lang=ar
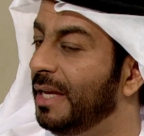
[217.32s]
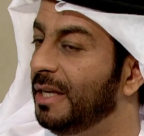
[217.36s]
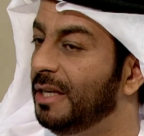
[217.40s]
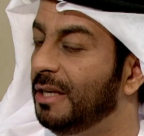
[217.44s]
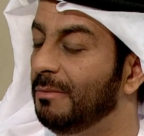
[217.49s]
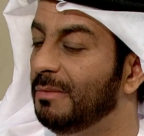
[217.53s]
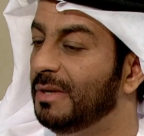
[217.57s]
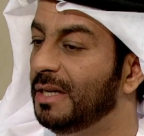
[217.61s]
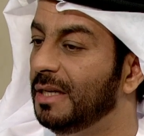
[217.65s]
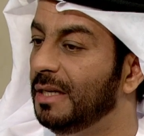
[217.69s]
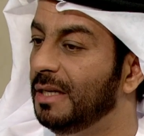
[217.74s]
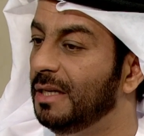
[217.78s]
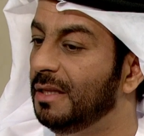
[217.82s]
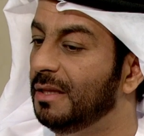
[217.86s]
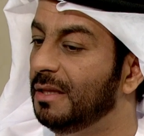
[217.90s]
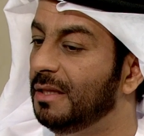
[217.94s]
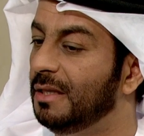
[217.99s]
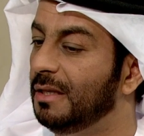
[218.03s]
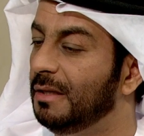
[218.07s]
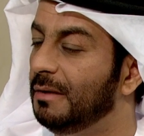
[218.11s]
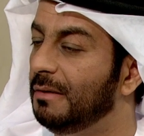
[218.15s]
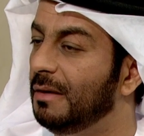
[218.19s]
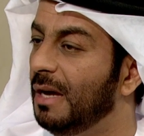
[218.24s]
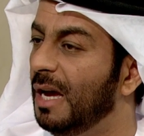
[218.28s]
يمكن انت
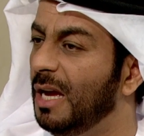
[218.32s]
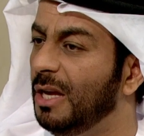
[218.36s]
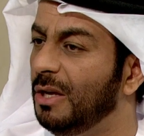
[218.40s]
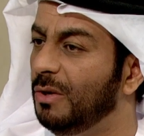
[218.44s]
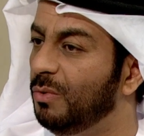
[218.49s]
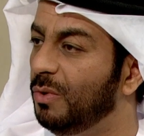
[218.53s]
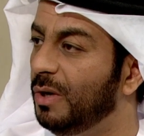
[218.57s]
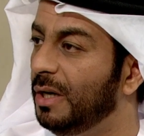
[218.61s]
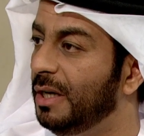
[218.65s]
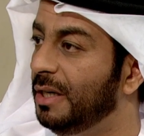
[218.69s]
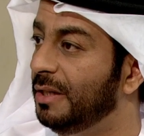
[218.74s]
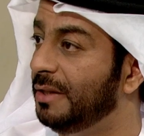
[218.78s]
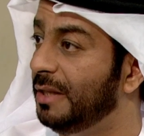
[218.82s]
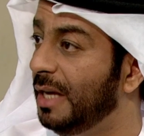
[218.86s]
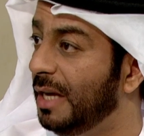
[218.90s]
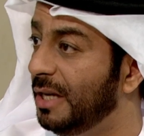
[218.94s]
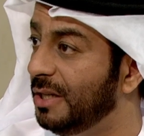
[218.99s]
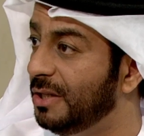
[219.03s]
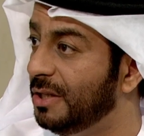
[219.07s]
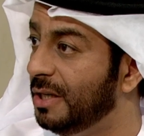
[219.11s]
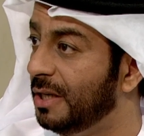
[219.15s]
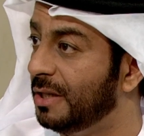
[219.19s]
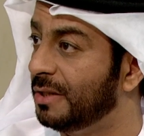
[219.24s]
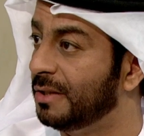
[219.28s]
اي واحد
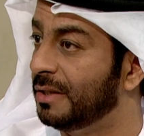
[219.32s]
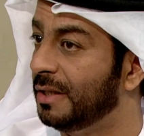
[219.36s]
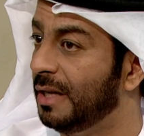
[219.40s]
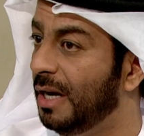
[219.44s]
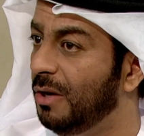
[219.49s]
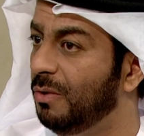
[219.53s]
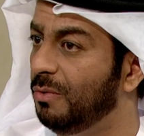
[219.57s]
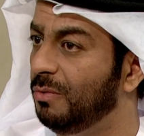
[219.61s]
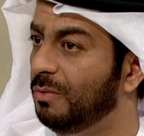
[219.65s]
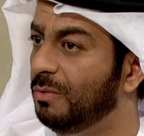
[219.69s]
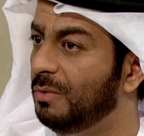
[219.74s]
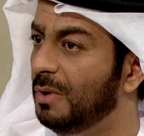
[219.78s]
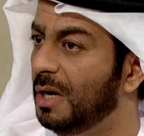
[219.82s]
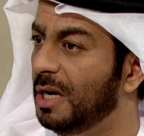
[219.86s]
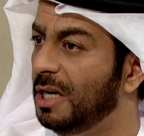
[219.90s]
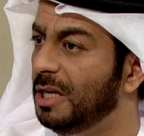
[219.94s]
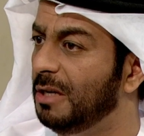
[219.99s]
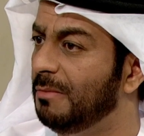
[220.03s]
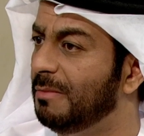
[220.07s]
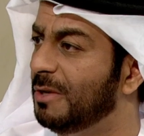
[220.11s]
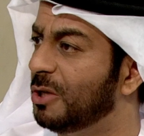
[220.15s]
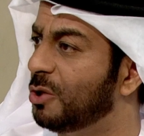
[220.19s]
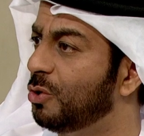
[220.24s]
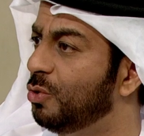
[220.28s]
اي شخص او
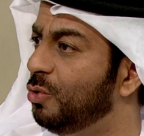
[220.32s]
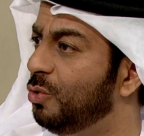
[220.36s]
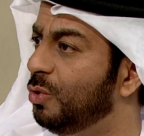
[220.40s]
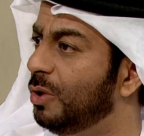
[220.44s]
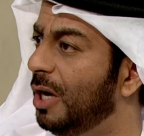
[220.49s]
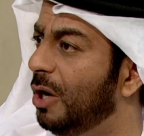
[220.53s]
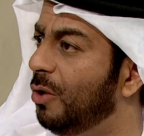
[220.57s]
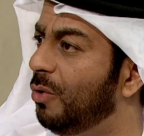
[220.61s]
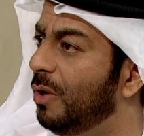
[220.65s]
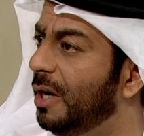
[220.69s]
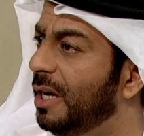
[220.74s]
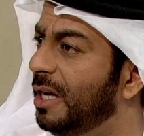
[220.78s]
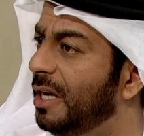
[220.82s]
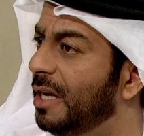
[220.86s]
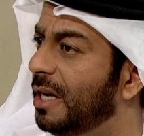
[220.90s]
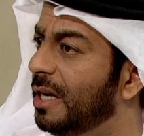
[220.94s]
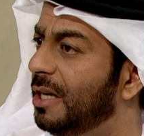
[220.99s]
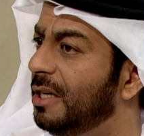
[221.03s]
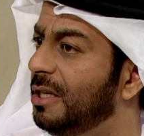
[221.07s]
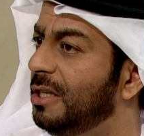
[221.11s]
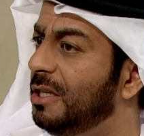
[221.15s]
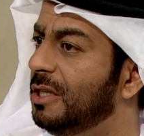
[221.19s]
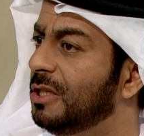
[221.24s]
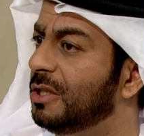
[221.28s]
اي مسؤول او اي
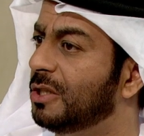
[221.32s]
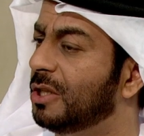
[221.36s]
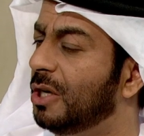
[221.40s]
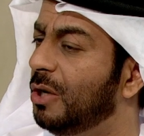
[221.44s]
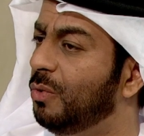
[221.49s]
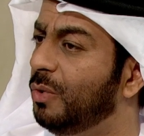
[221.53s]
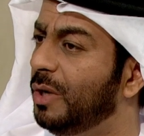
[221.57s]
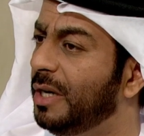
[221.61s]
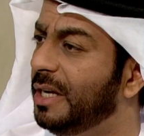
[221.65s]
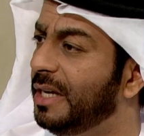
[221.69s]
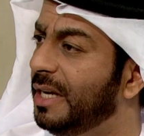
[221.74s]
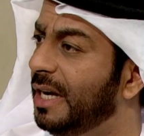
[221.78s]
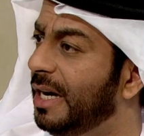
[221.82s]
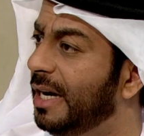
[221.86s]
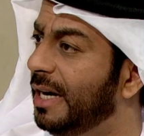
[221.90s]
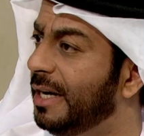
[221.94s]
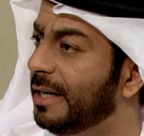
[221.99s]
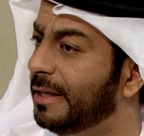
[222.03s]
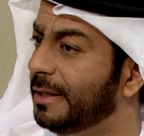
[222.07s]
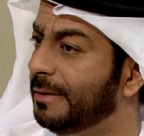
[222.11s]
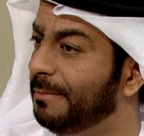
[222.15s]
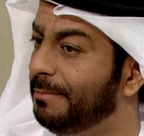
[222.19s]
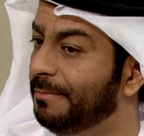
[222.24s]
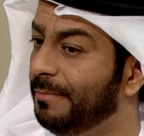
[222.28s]
رئيس او اي
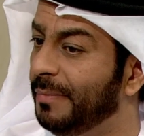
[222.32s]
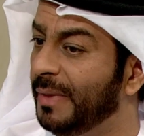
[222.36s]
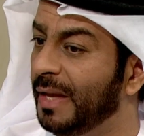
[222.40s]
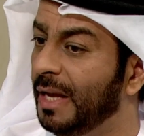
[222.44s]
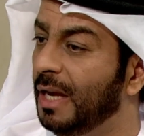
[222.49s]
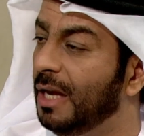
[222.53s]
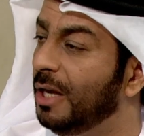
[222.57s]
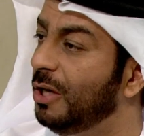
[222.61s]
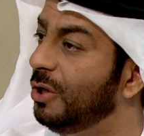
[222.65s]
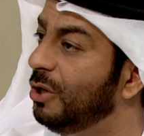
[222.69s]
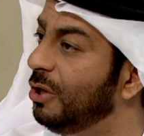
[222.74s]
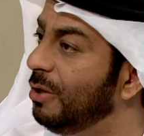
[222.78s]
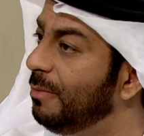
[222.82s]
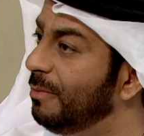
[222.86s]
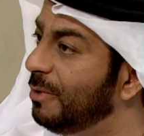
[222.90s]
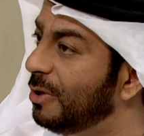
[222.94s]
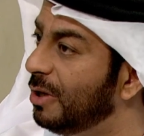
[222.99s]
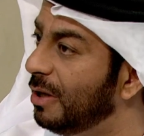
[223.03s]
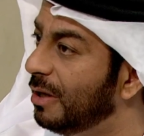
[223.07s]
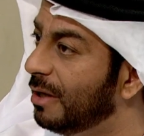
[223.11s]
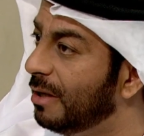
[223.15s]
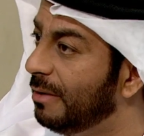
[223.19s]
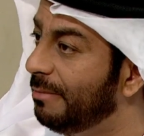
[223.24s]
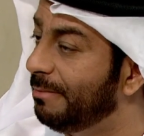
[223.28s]
حاكم يستصعب
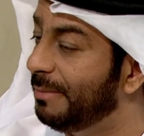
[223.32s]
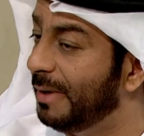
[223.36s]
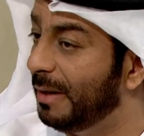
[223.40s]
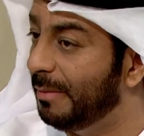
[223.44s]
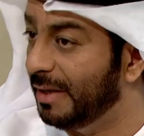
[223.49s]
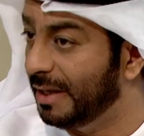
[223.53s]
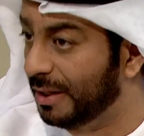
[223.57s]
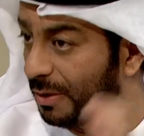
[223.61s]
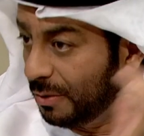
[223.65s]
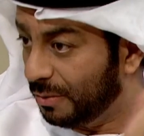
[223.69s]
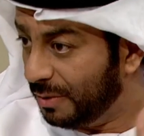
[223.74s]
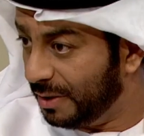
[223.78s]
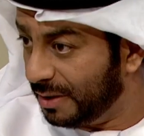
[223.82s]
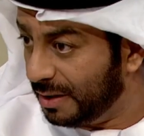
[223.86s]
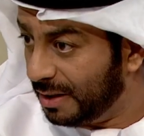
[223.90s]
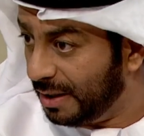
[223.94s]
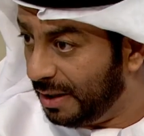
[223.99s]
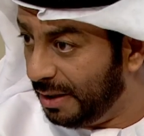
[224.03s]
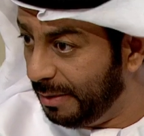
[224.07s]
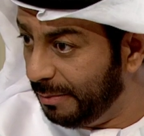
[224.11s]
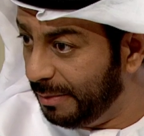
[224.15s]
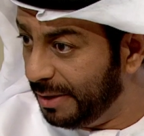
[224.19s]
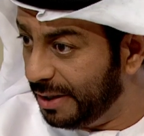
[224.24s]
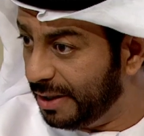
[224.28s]
يمكن ربما طويله
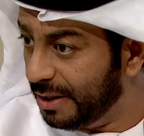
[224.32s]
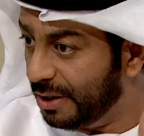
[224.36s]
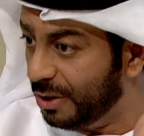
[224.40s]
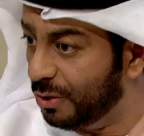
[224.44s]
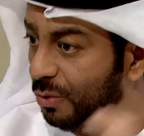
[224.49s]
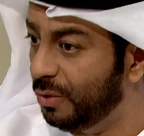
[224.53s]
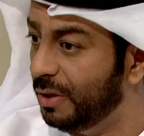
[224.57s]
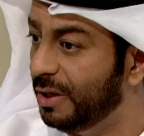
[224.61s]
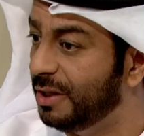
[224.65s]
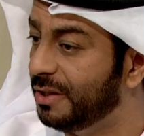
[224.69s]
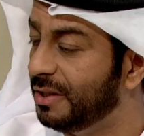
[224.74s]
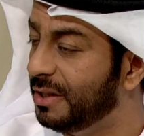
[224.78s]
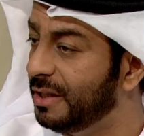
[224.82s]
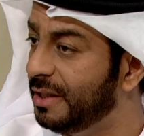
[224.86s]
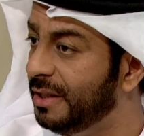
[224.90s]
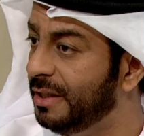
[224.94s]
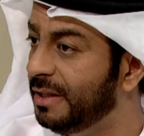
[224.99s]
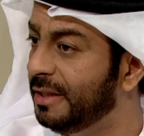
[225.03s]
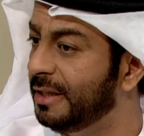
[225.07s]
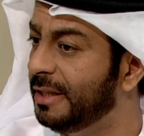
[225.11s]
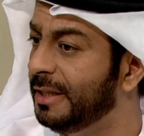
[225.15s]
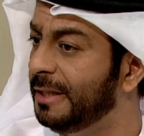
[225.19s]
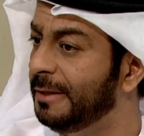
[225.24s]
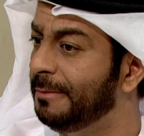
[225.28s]
العمر شو اللي يصير
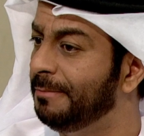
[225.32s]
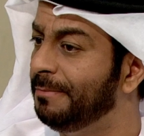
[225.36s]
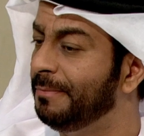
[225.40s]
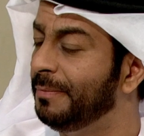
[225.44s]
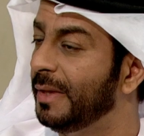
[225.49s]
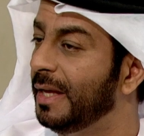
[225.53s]
عنده